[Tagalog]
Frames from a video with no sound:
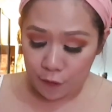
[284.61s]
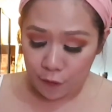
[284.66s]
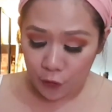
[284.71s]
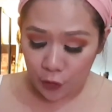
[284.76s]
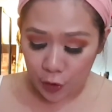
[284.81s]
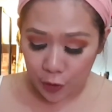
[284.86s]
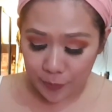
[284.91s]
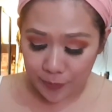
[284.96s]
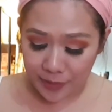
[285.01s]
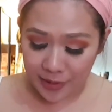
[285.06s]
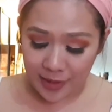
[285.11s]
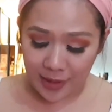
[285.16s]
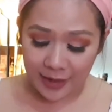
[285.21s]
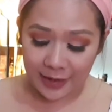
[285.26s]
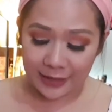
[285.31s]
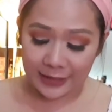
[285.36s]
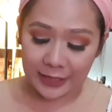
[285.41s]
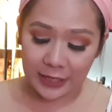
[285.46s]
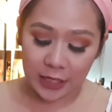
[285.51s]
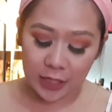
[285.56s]
For me, ang
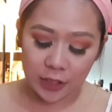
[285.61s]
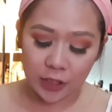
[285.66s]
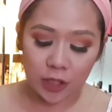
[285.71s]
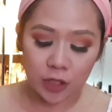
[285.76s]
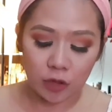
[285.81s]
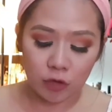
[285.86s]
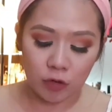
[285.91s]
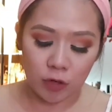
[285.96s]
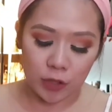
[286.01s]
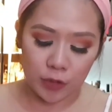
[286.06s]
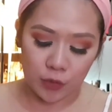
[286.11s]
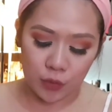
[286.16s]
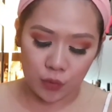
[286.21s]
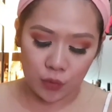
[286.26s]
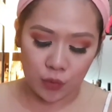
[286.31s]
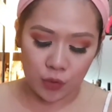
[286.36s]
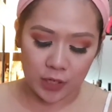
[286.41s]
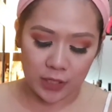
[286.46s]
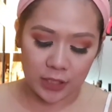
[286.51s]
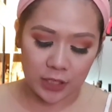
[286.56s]
ganda-ganda nung
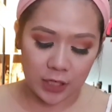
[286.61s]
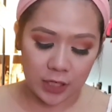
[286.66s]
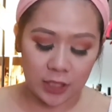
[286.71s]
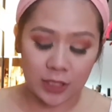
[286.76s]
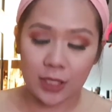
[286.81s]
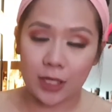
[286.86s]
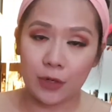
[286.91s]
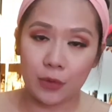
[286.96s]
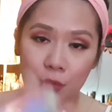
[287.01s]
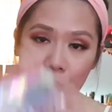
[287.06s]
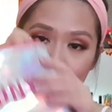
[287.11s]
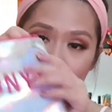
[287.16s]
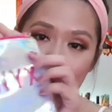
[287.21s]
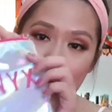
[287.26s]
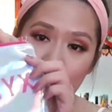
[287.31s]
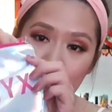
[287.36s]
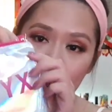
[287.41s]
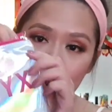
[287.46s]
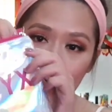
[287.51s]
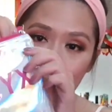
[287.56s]
ano, ganda-ganda nung
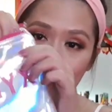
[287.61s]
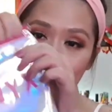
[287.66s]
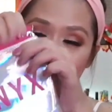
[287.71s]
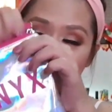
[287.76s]
inyong